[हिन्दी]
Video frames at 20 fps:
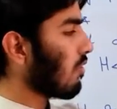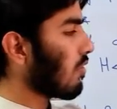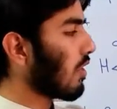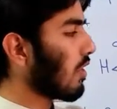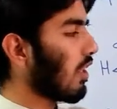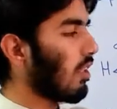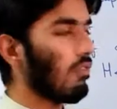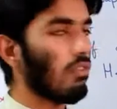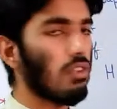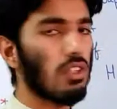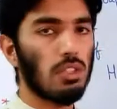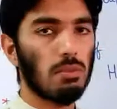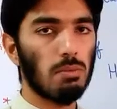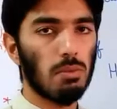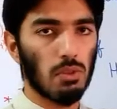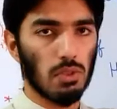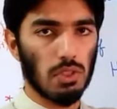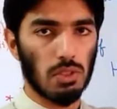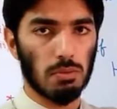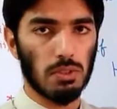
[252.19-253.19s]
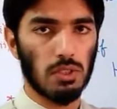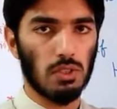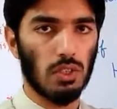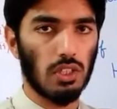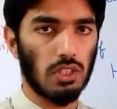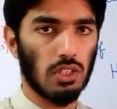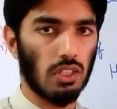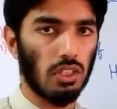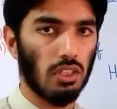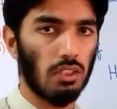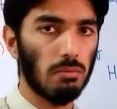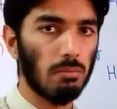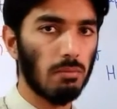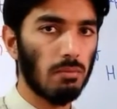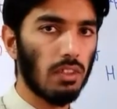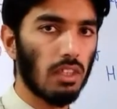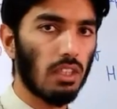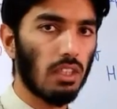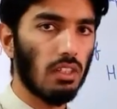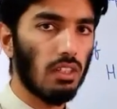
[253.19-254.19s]
उसका इन्वर्स भी उसी में से होना चाहिए
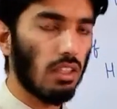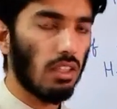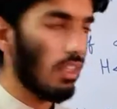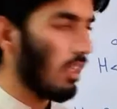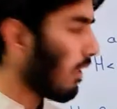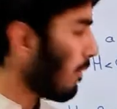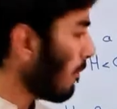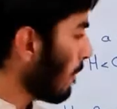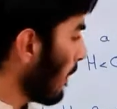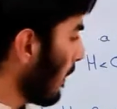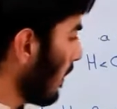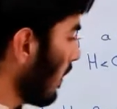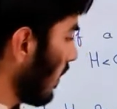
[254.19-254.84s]
ठीक है